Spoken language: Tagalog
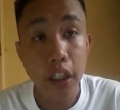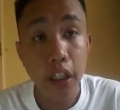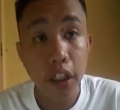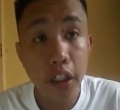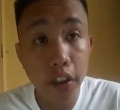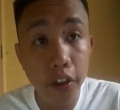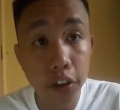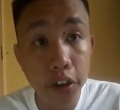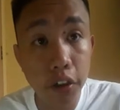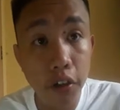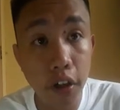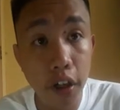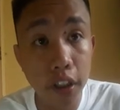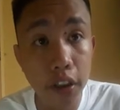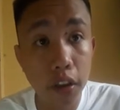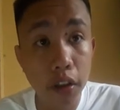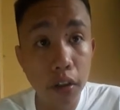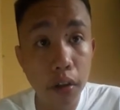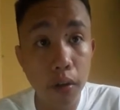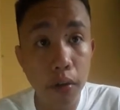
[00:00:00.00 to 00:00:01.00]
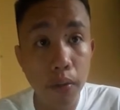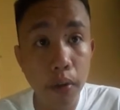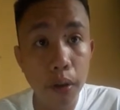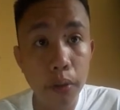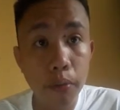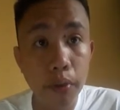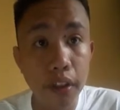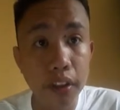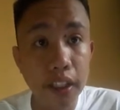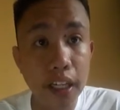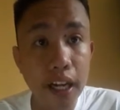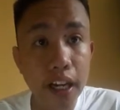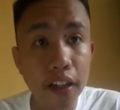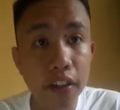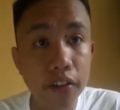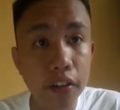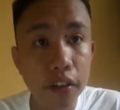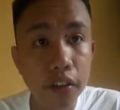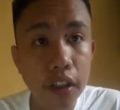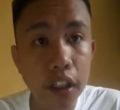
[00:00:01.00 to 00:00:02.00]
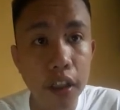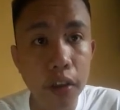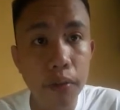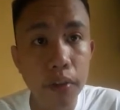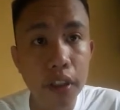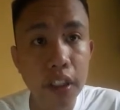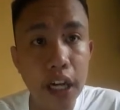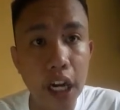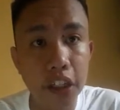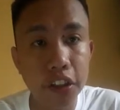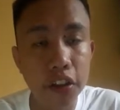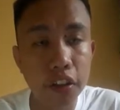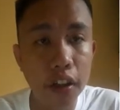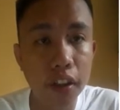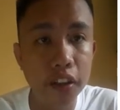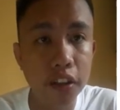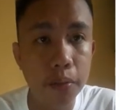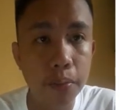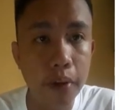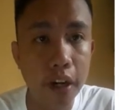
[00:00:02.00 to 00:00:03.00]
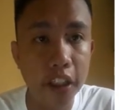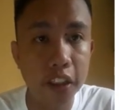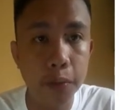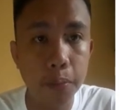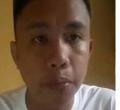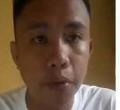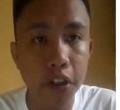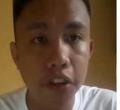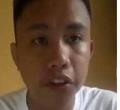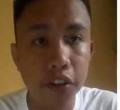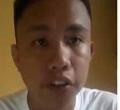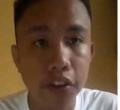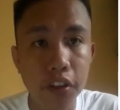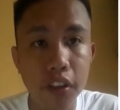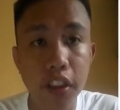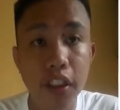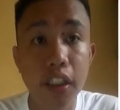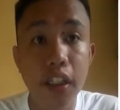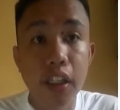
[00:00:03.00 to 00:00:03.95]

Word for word: In short, when we're trying to deal with rational algebraic expression,